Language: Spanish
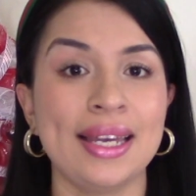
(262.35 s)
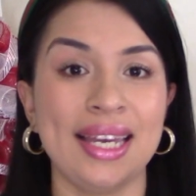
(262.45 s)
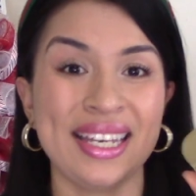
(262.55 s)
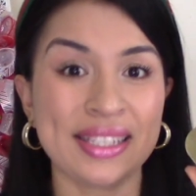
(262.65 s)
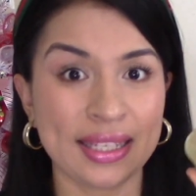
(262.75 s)

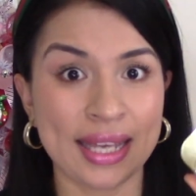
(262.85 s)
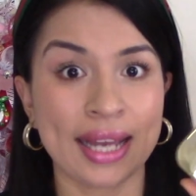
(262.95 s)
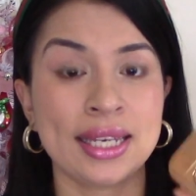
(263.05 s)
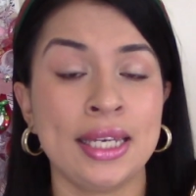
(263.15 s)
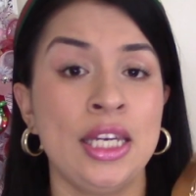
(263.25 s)
este de
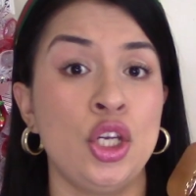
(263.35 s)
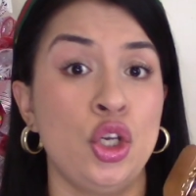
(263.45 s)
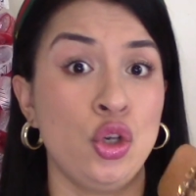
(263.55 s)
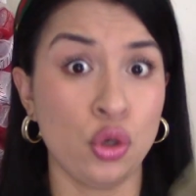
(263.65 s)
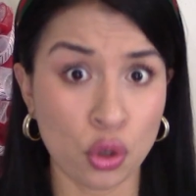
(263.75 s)
aquí
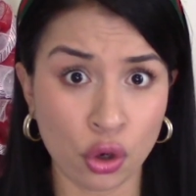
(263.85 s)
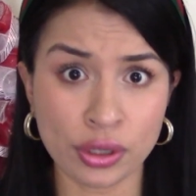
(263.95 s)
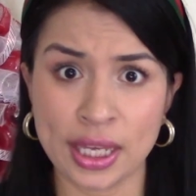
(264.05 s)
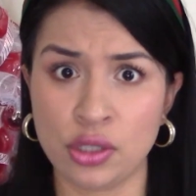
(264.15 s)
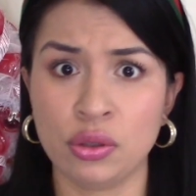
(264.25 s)
no,
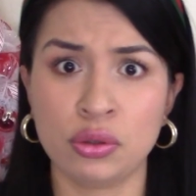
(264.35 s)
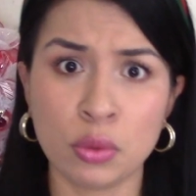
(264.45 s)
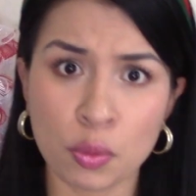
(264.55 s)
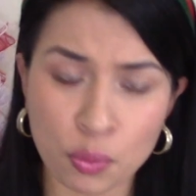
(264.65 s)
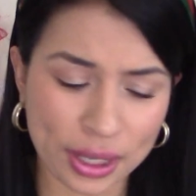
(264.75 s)
de hecho
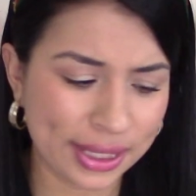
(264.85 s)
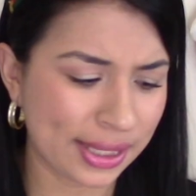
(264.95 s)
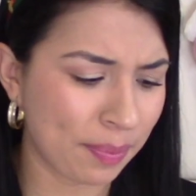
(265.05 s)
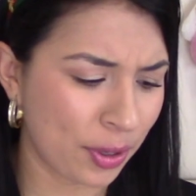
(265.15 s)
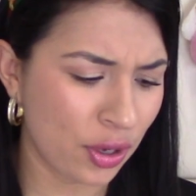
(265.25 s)
tuvo buen
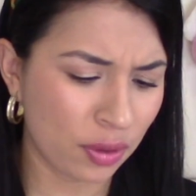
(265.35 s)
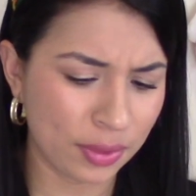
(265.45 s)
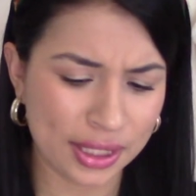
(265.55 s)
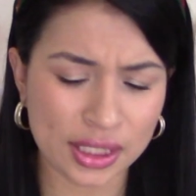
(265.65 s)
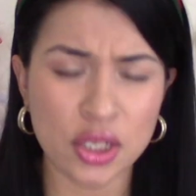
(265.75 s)
desempeño, como
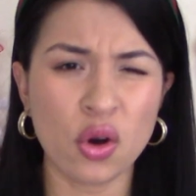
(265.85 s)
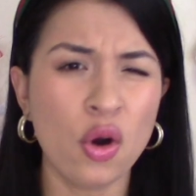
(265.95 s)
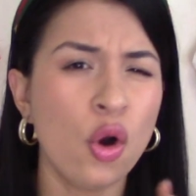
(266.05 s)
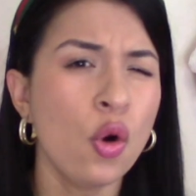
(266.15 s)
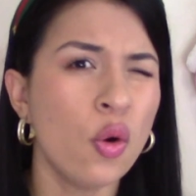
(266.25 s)
les digo,
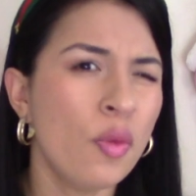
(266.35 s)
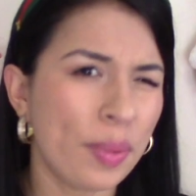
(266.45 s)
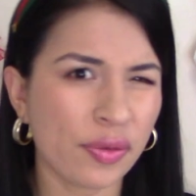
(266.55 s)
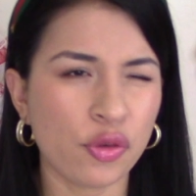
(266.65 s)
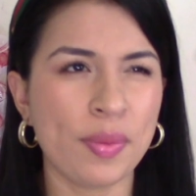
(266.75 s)
un
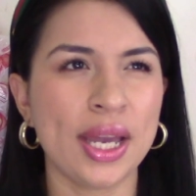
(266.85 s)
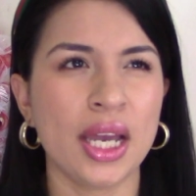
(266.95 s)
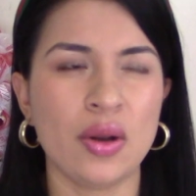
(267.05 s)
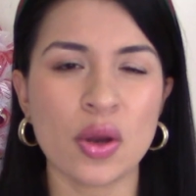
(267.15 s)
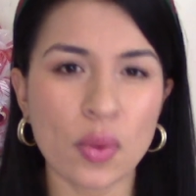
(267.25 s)
perfume
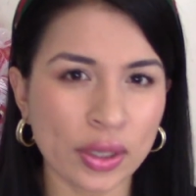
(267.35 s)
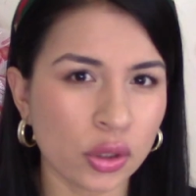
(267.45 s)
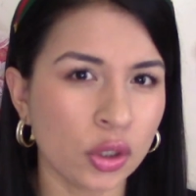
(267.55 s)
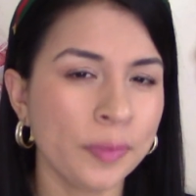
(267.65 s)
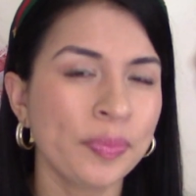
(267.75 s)
que lo
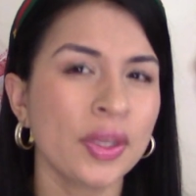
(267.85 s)
encuentro